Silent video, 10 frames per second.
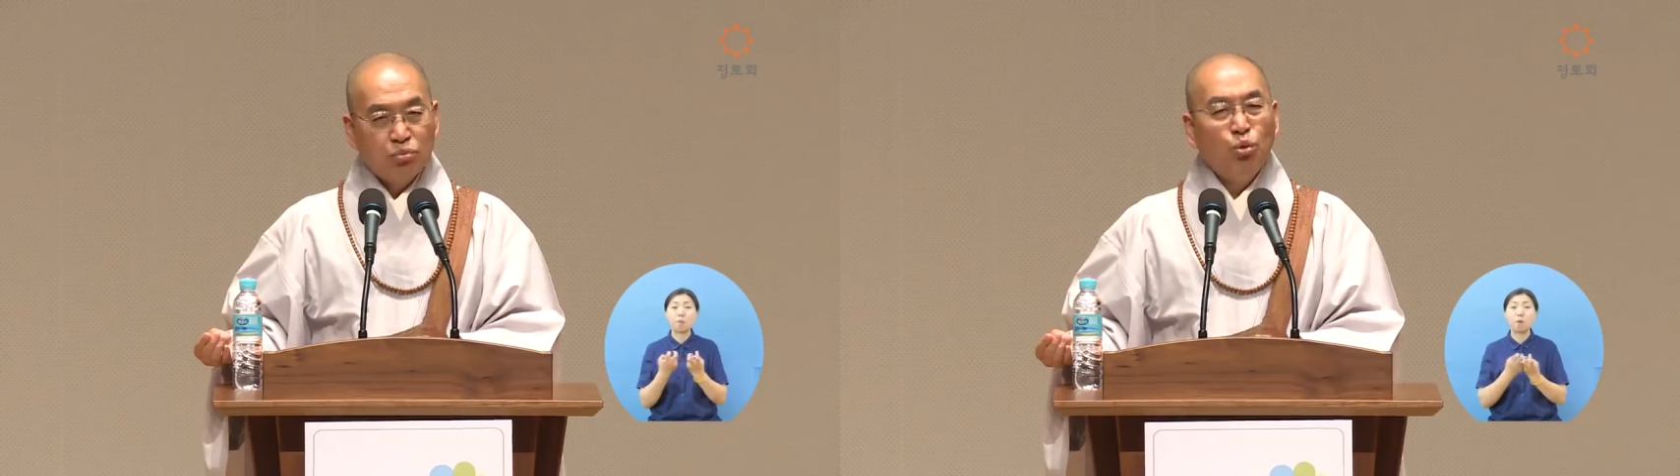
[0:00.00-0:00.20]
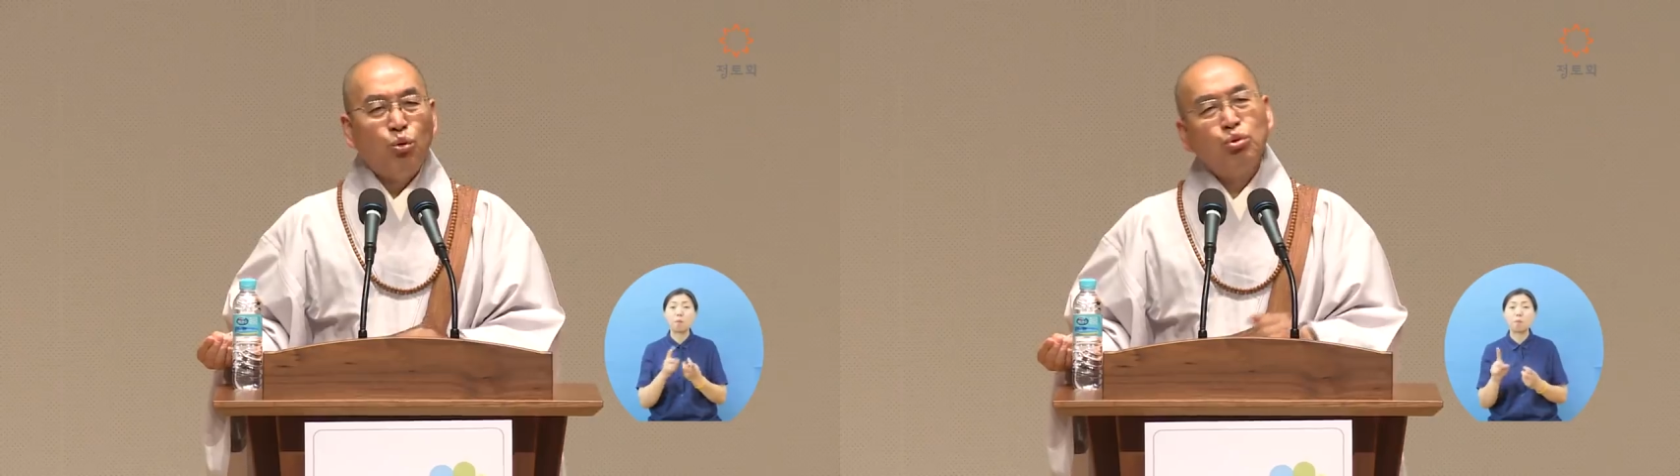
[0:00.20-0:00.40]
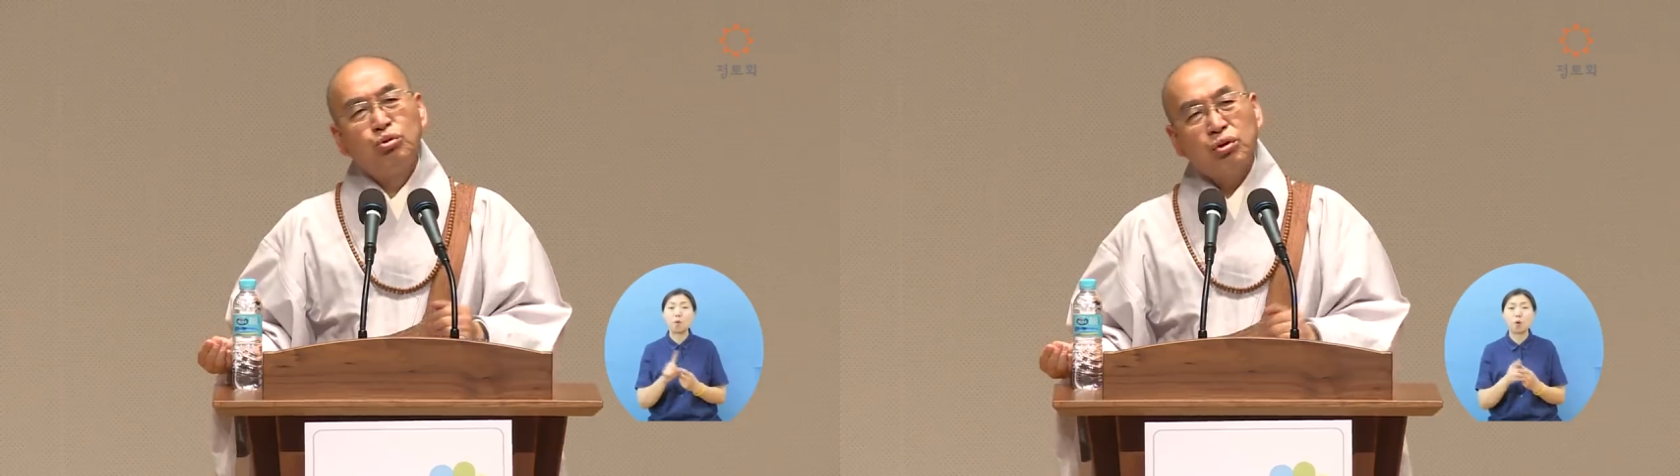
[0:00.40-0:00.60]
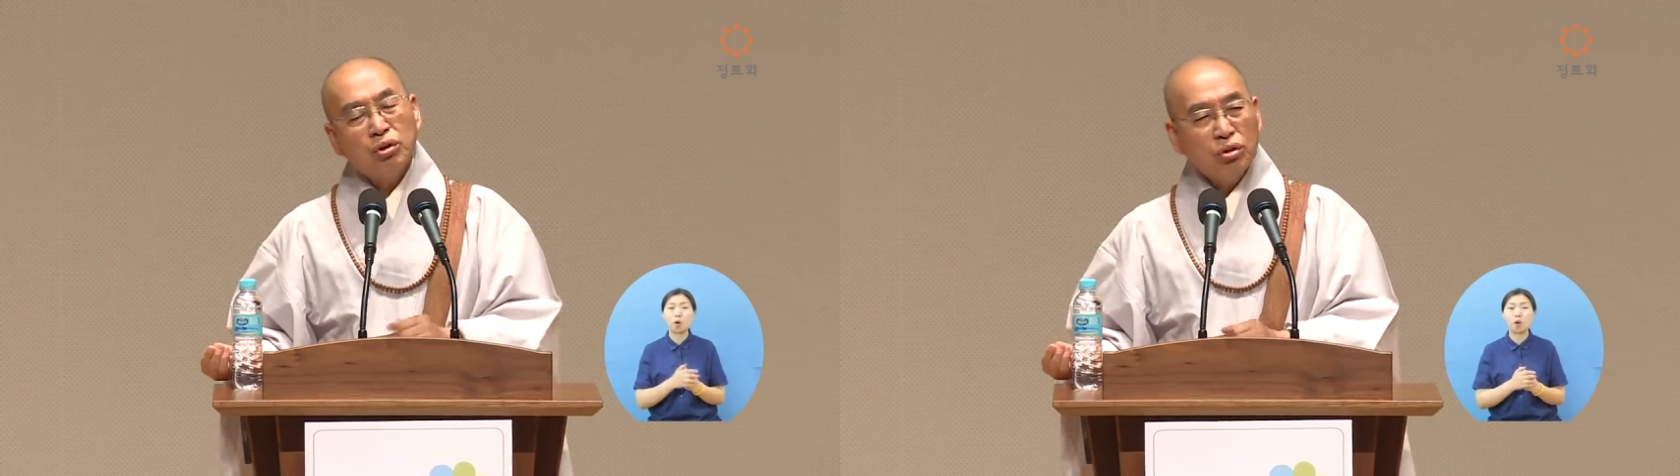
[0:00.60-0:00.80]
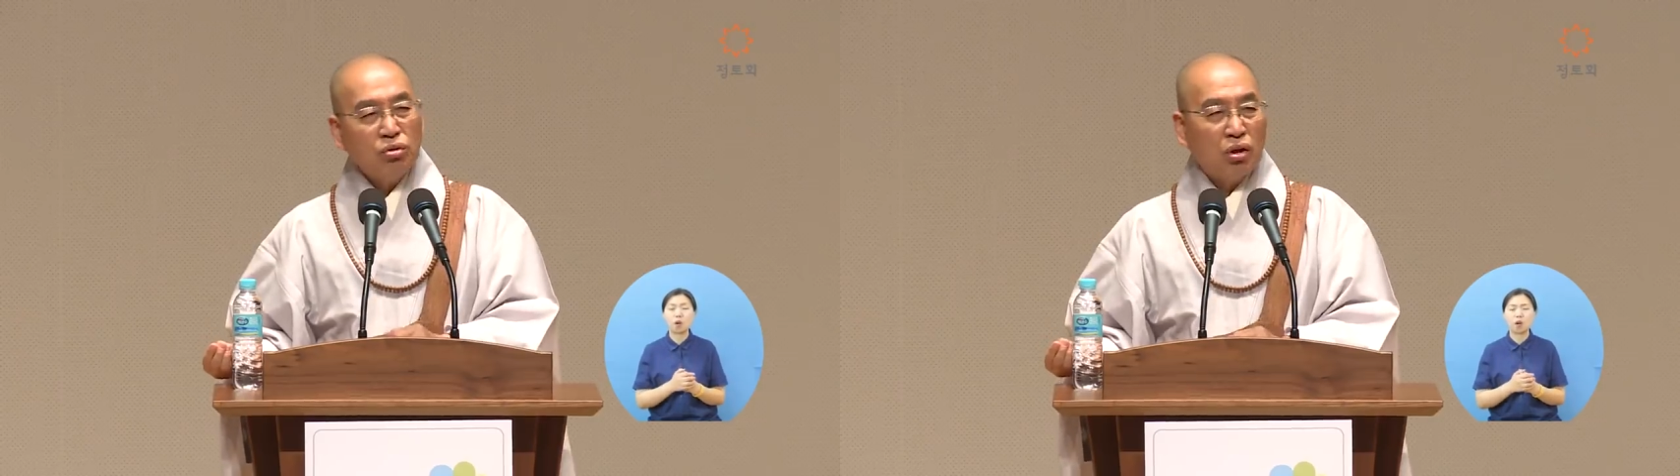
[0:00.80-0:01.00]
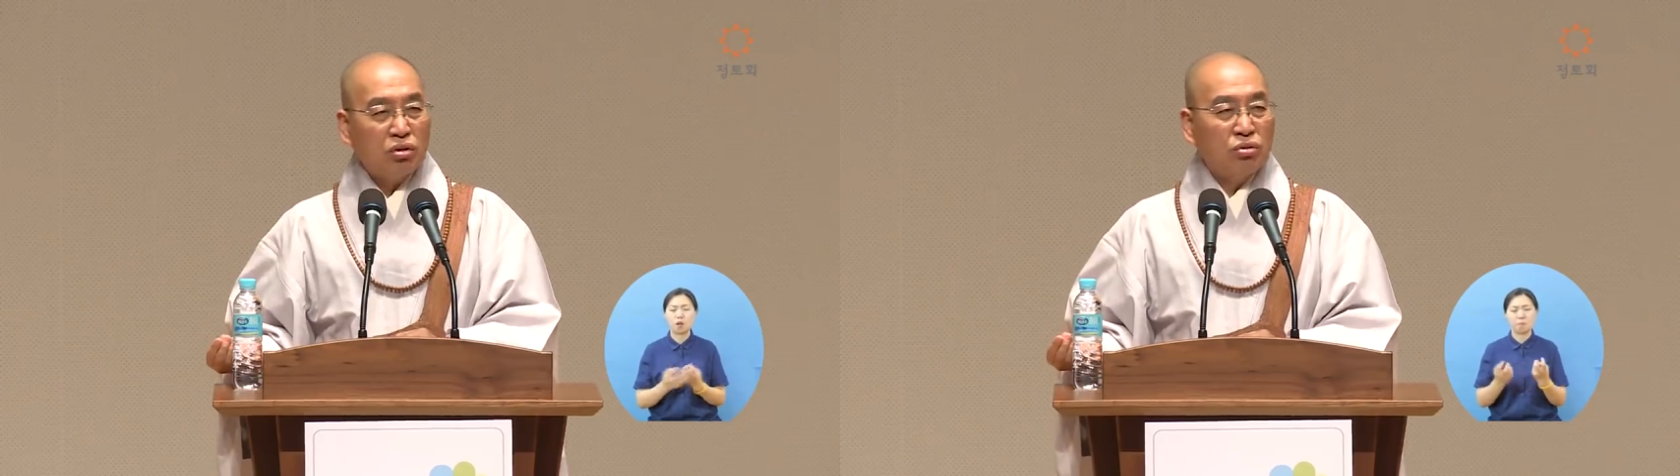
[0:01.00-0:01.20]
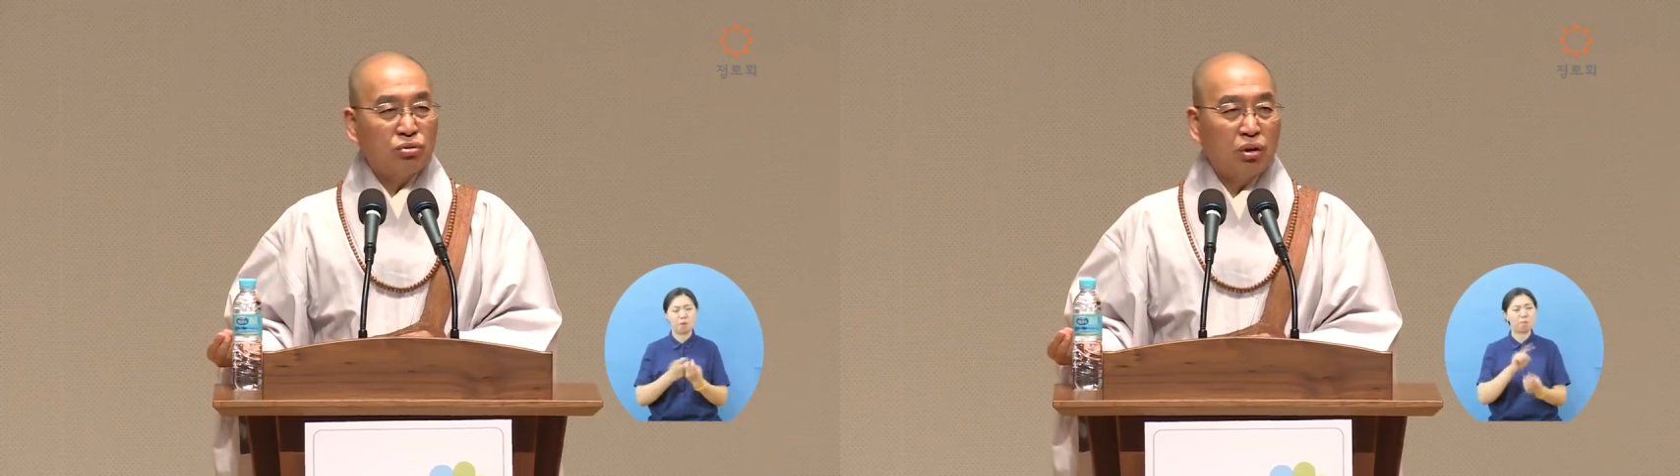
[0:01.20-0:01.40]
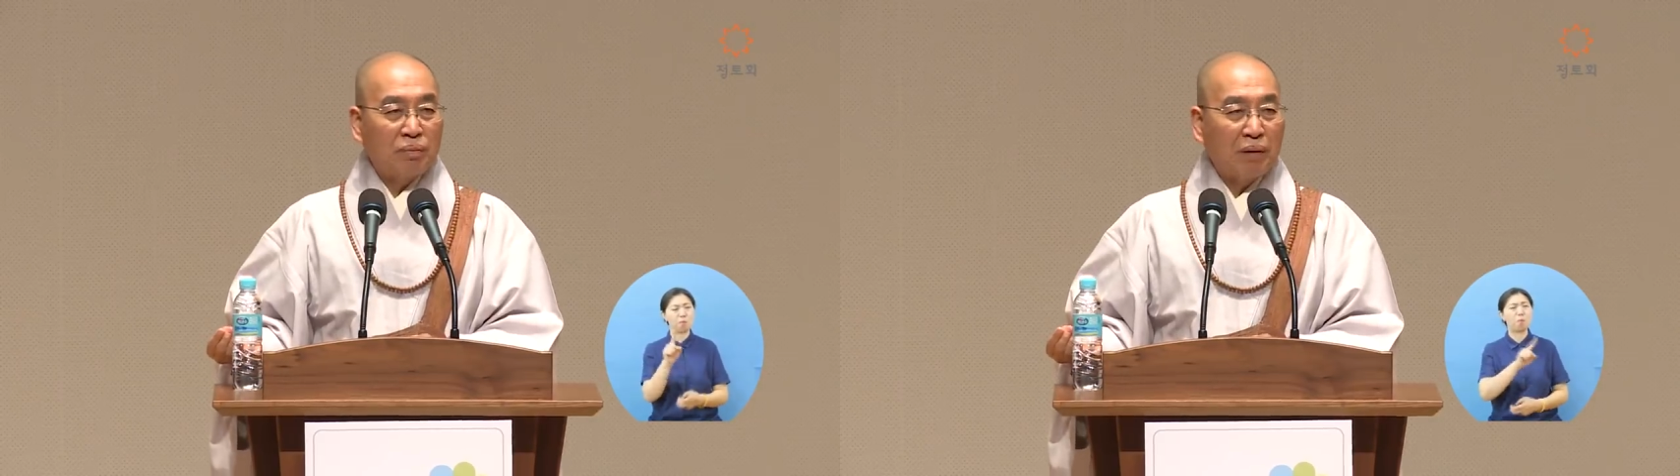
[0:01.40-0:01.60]
뭐 지금... 어떻게 기도하기는
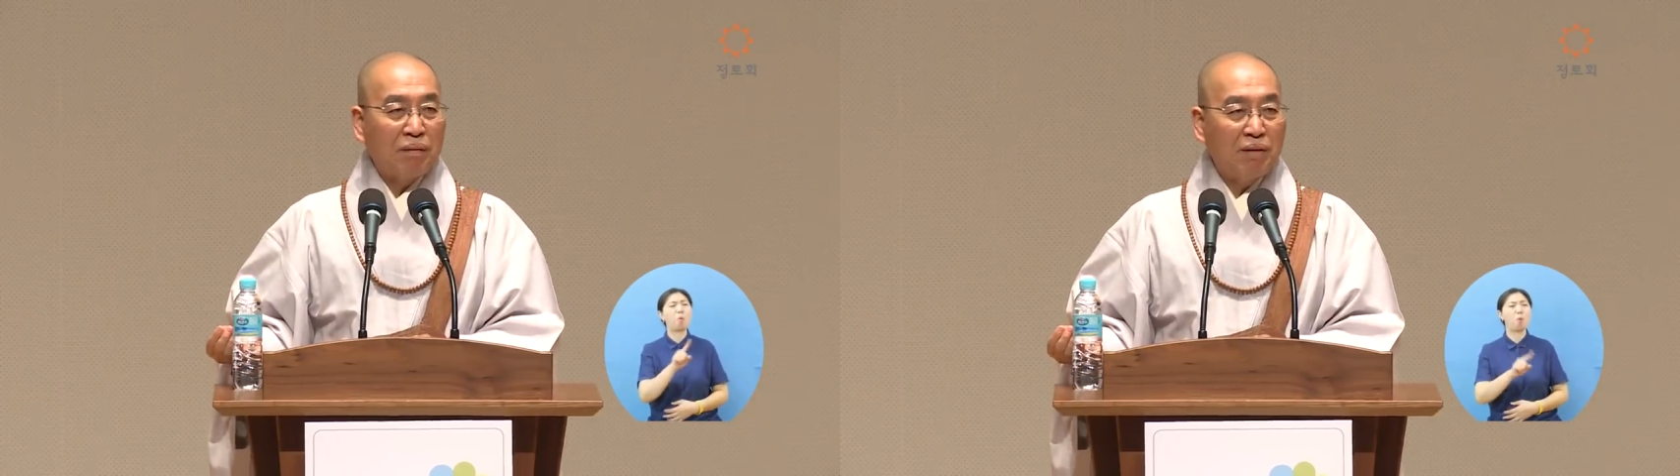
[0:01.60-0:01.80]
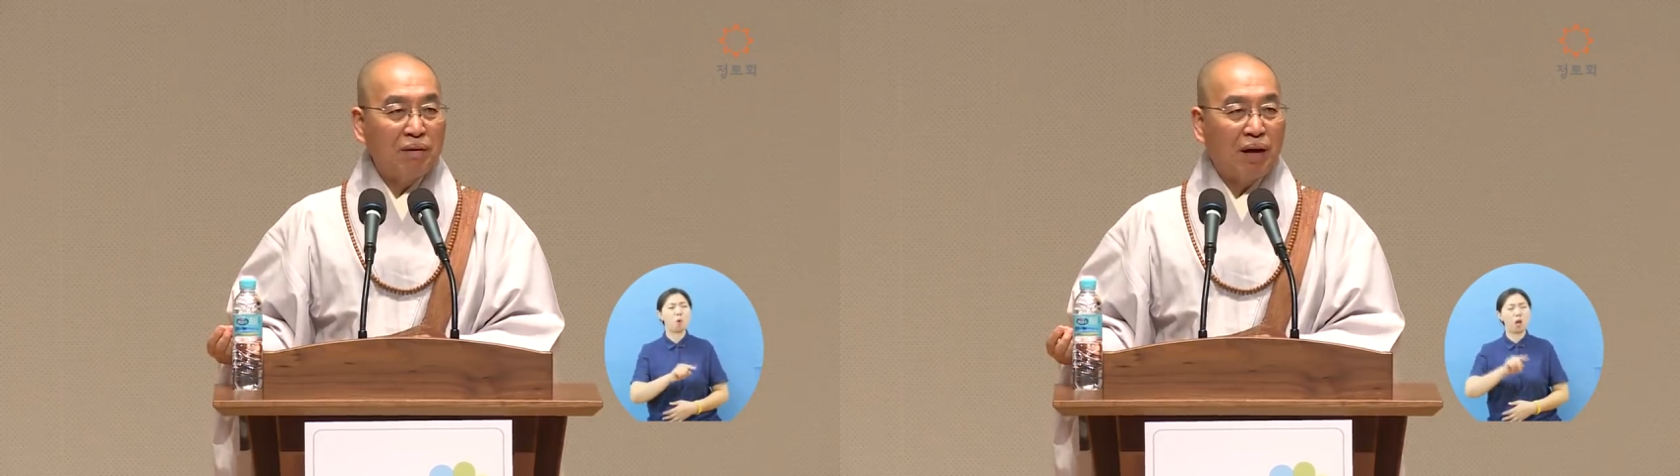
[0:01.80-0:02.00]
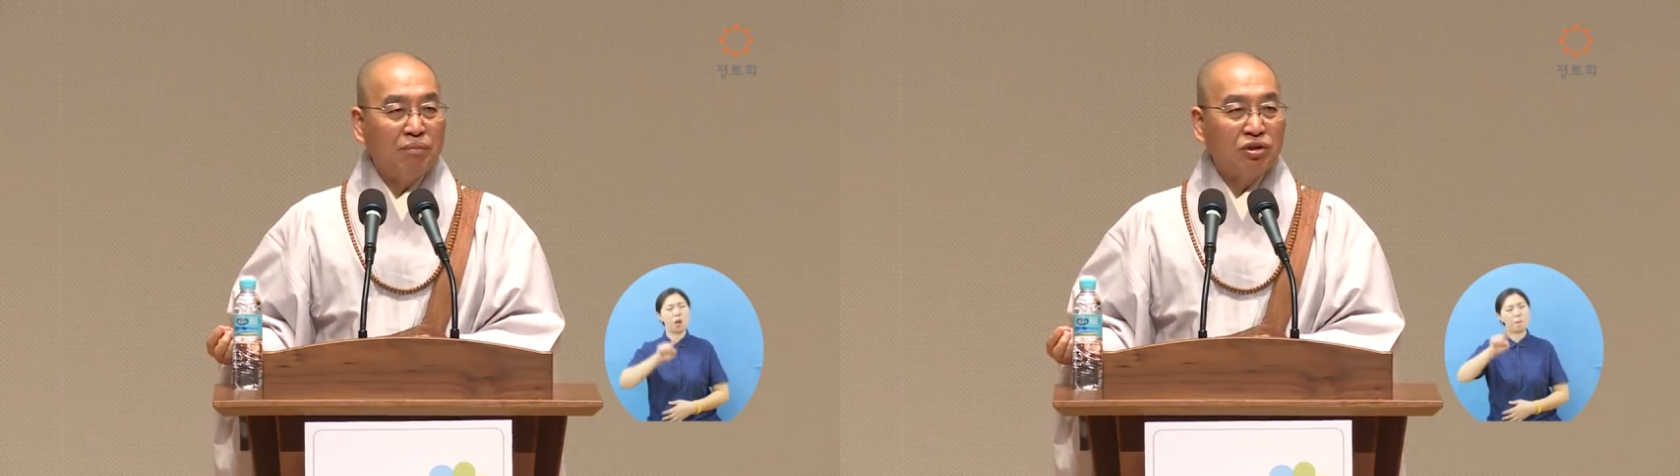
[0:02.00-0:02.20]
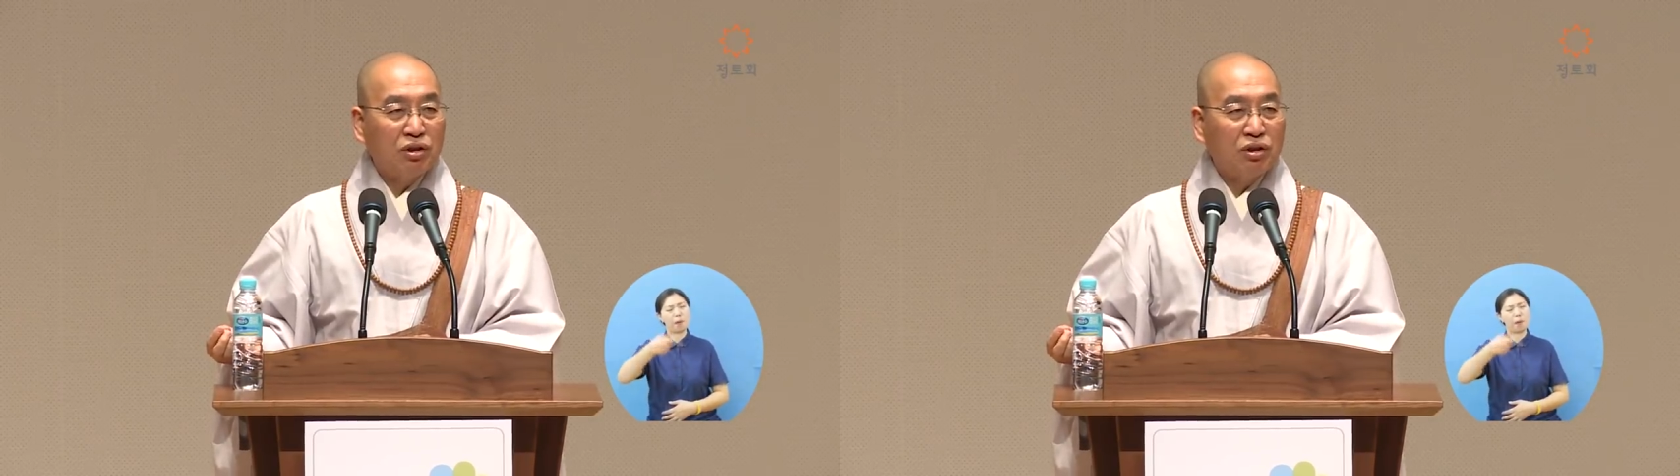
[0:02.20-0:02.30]
그냥 108배 하면